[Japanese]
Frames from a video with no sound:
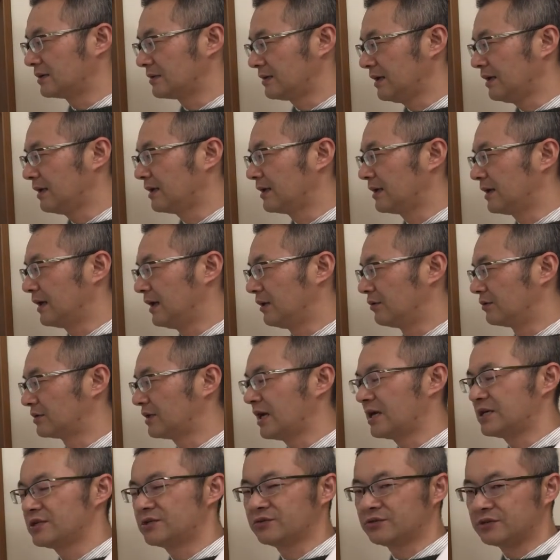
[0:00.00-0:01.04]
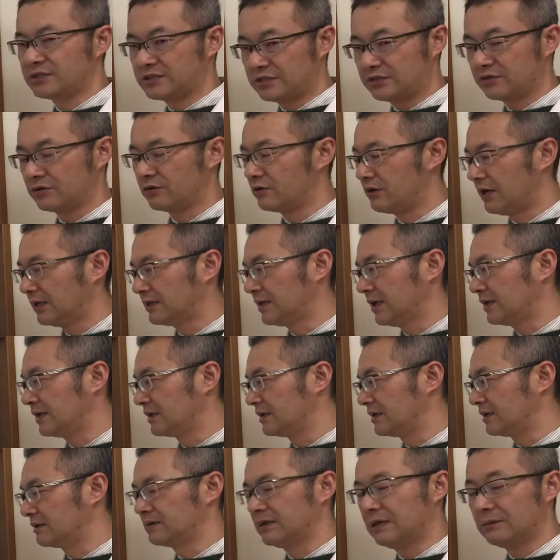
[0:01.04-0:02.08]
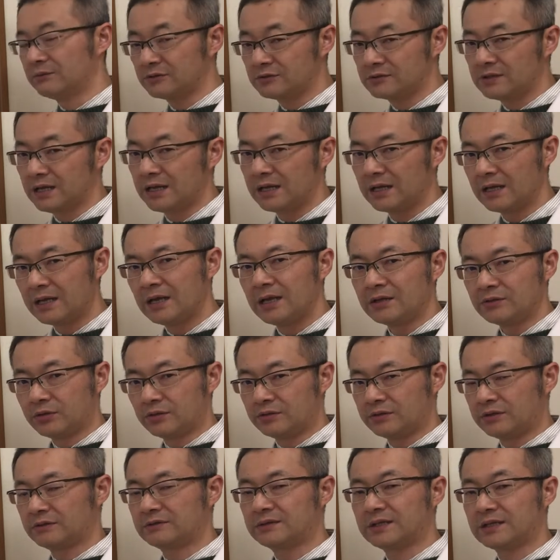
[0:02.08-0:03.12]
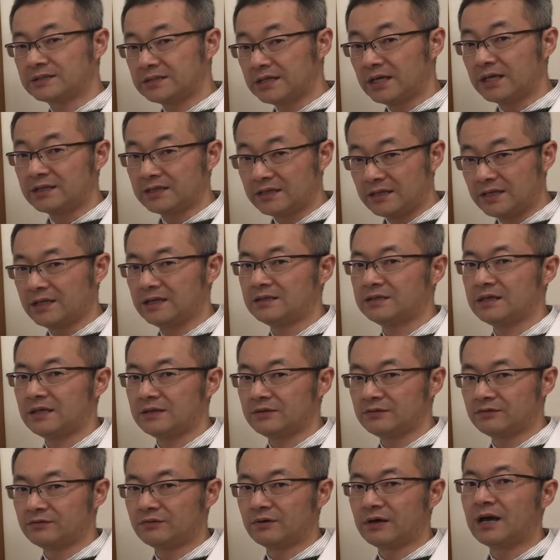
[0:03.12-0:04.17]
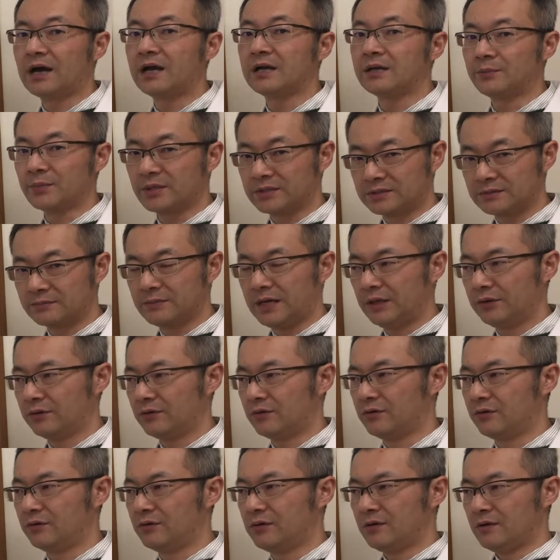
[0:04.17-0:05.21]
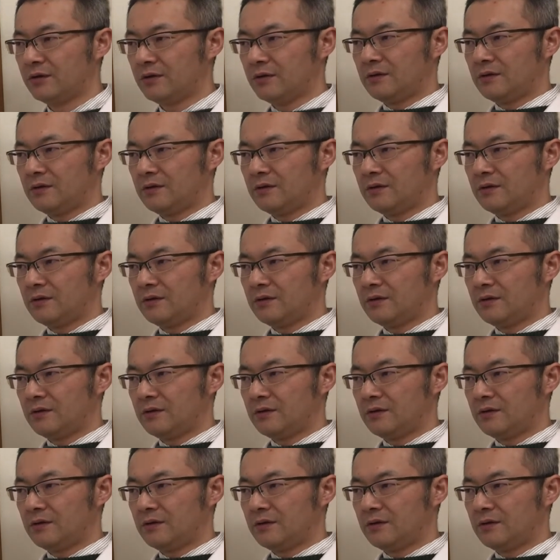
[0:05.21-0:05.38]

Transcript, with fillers: ね、あの体重 1kg あたり 2g ぐらい取ってくださいねっていうのがありますあの